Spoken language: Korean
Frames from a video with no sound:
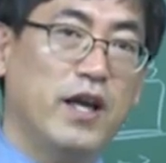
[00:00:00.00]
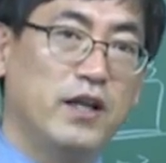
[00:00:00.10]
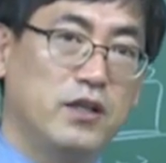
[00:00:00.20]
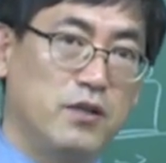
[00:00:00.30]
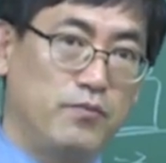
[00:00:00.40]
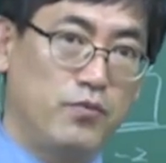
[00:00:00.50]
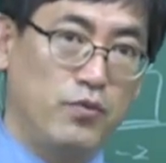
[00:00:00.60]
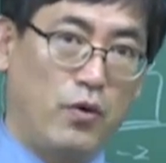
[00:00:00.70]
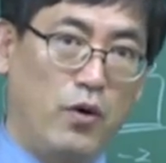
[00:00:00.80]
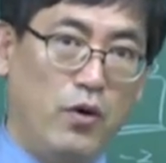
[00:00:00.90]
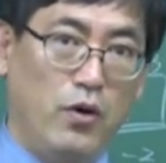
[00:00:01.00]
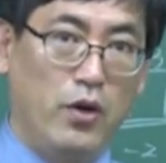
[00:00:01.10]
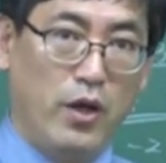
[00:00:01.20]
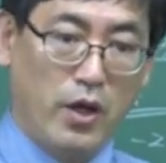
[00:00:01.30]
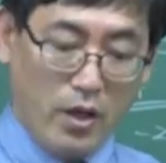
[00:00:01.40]
대한 접두어.
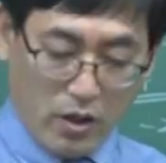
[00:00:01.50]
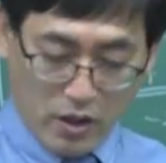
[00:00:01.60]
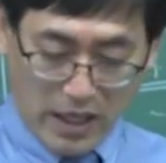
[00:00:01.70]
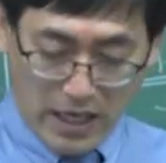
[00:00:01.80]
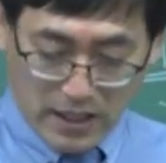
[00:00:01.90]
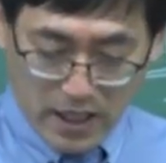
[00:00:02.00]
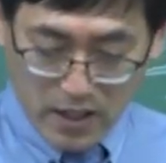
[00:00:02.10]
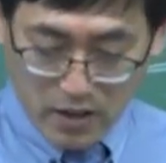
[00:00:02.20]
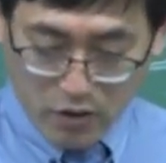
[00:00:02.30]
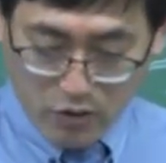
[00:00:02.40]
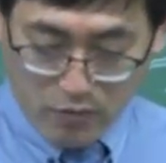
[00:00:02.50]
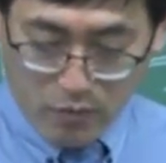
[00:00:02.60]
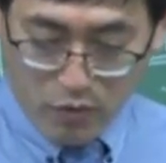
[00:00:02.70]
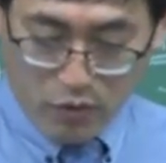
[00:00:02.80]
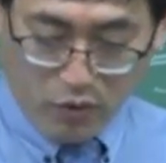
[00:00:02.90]
하나인 경우는
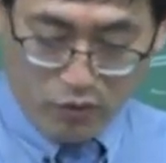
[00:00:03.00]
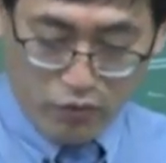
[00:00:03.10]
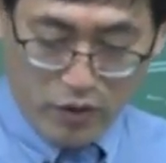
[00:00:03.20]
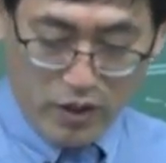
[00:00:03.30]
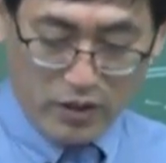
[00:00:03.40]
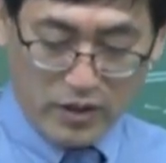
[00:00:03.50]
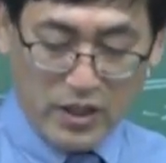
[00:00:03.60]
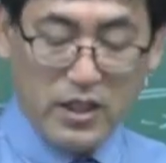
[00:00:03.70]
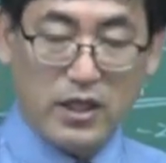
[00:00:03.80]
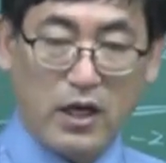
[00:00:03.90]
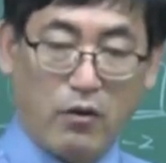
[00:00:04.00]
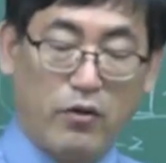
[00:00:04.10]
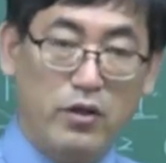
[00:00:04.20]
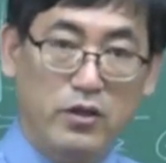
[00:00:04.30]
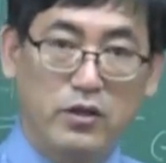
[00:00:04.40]
모노, 2개는
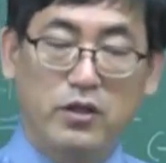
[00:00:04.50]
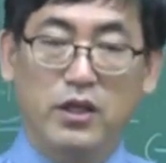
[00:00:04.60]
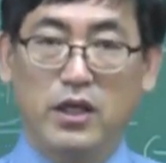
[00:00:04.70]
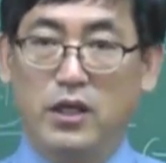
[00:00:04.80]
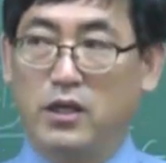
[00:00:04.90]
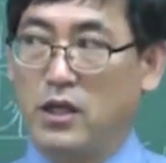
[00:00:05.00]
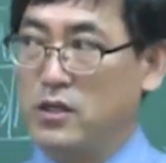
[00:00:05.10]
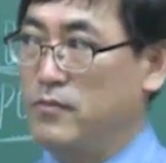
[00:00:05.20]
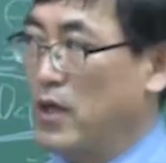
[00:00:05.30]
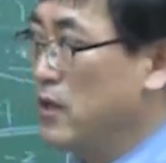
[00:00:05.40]
디라고요. 트리 이렇게 되어 있습니다.